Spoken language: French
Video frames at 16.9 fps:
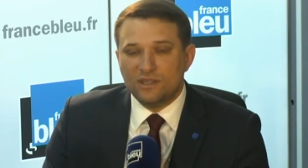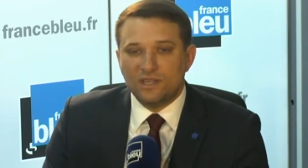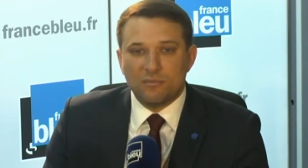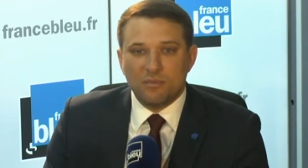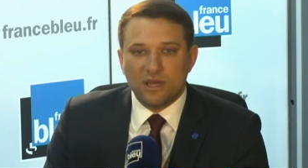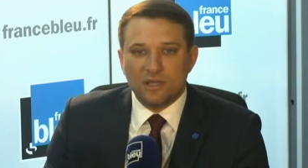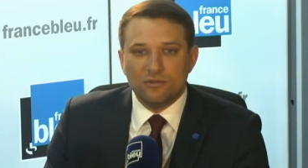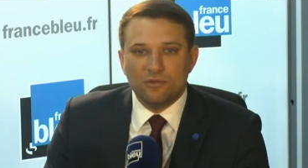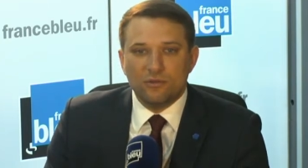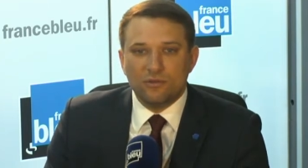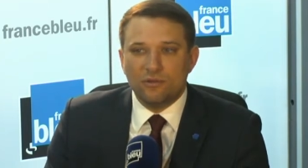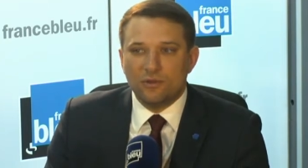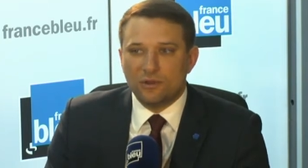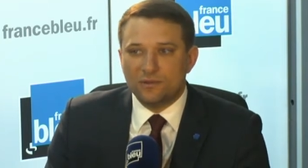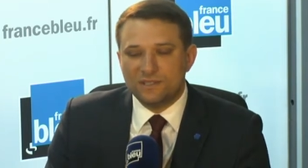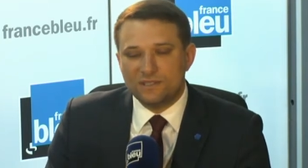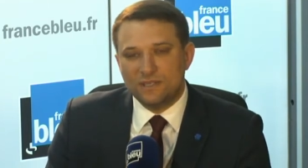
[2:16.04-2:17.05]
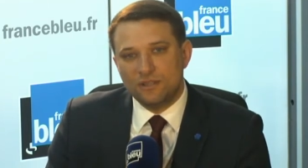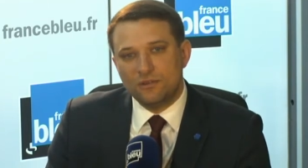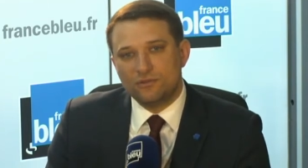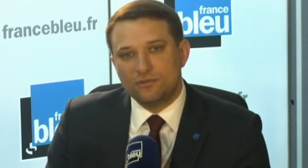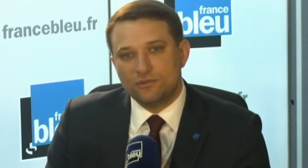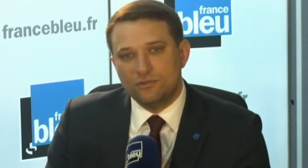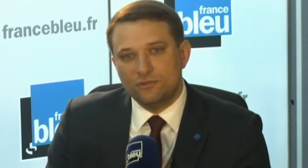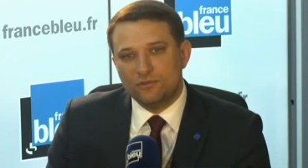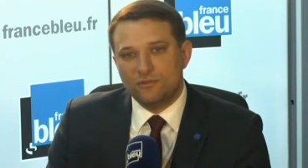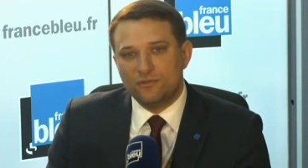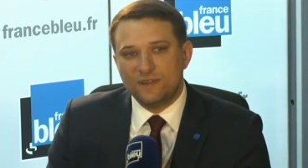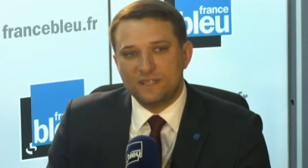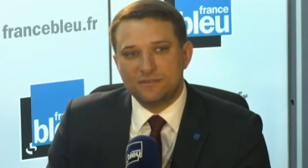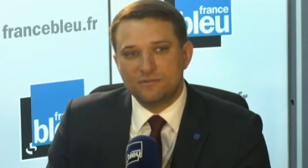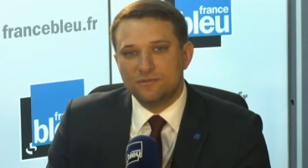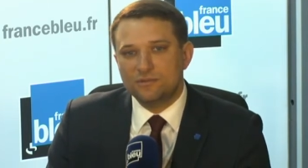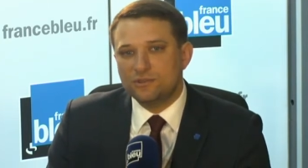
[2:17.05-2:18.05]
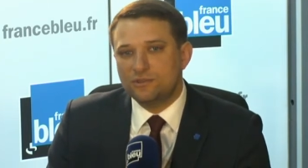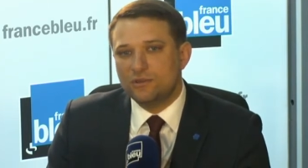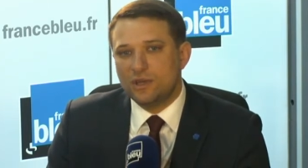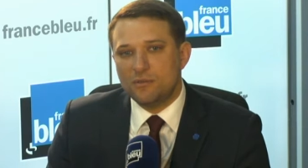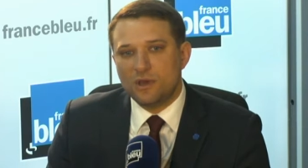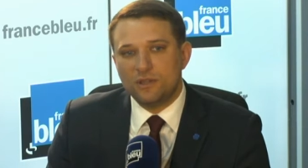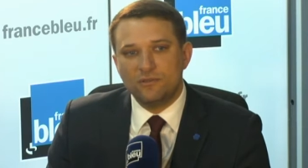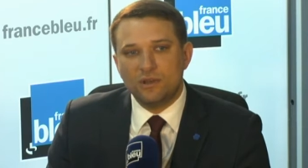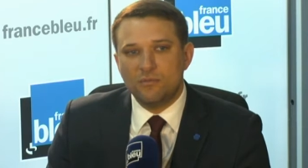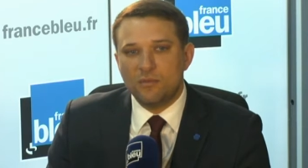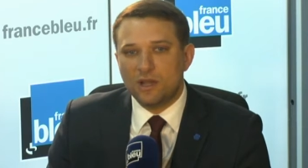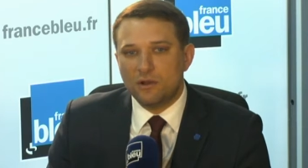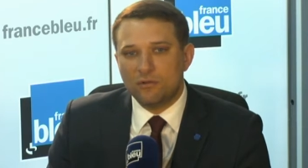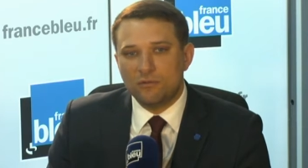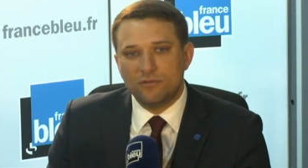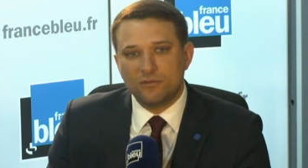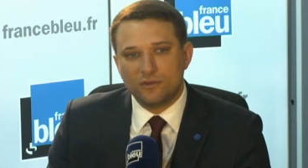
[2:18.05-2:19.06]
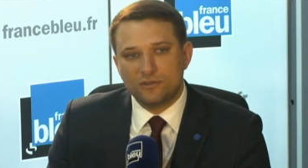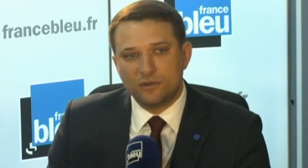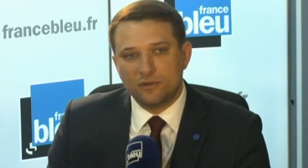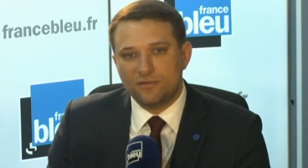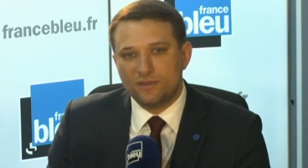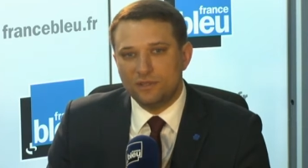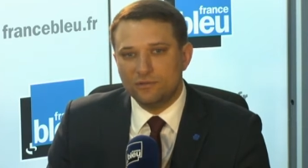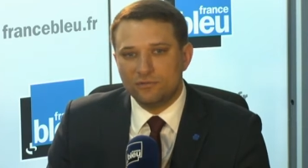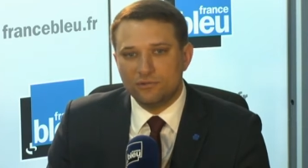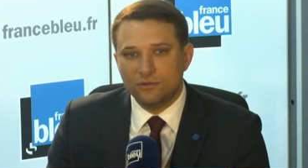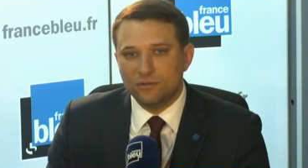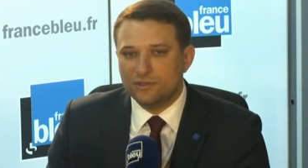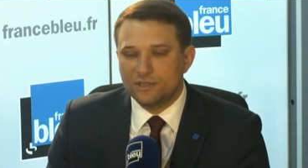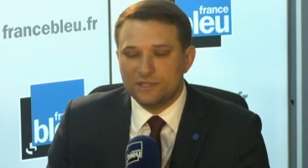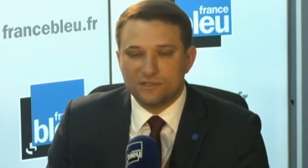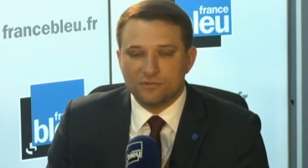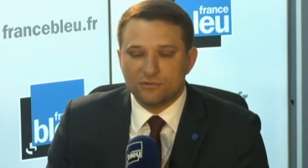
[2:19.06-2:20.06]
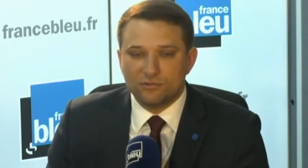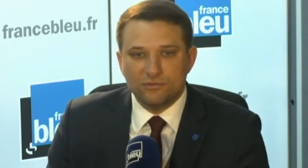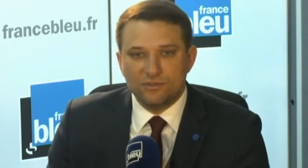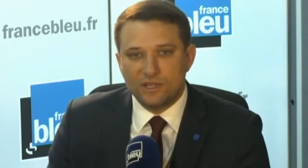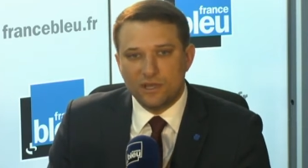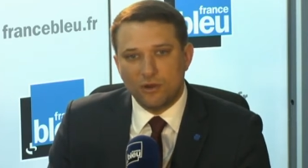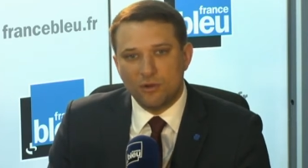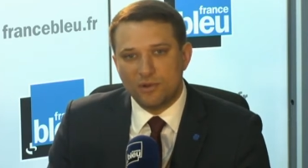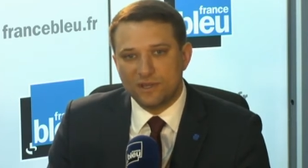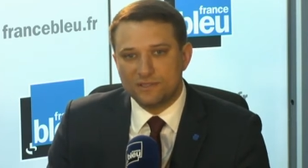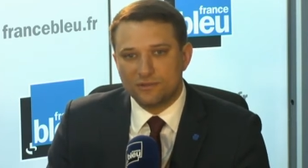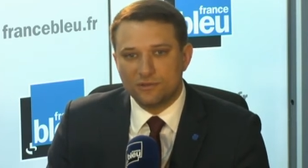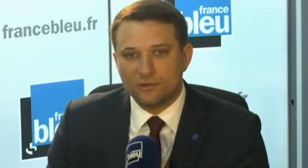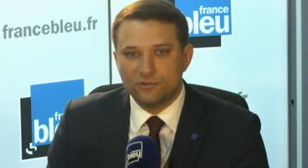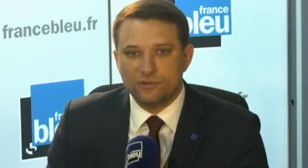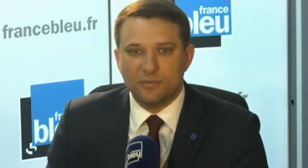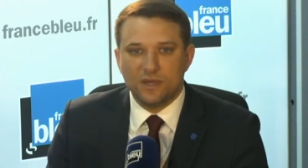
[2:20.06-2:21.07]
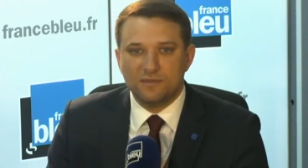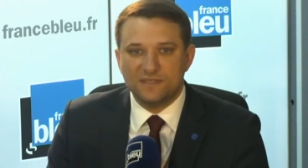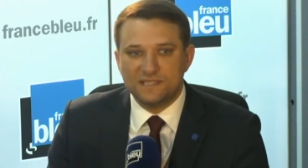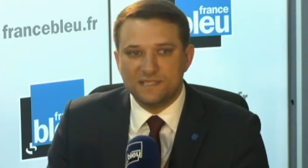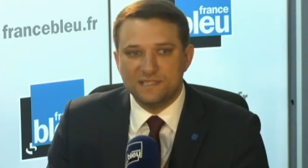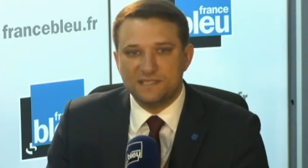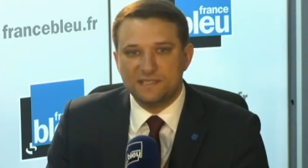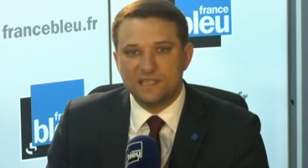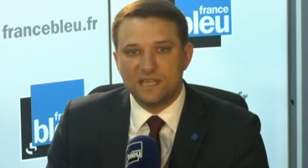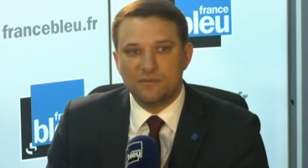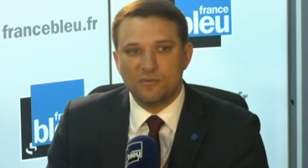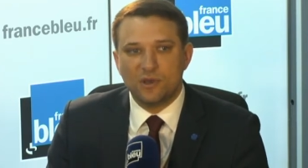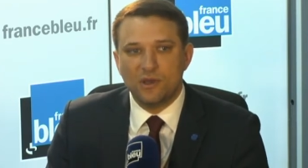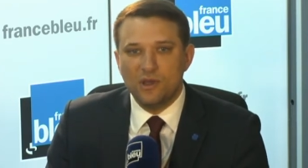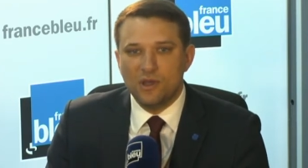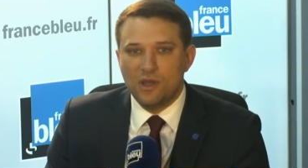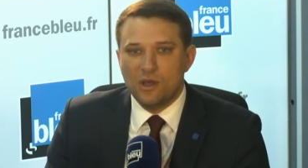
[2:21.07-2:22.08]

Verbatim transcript: il n'y a pas de, de candidats dangereux, de toute façon, que ce soit Emmanuel Macron, François Fillon ou d'autres, ils sont tous les représentants du même système.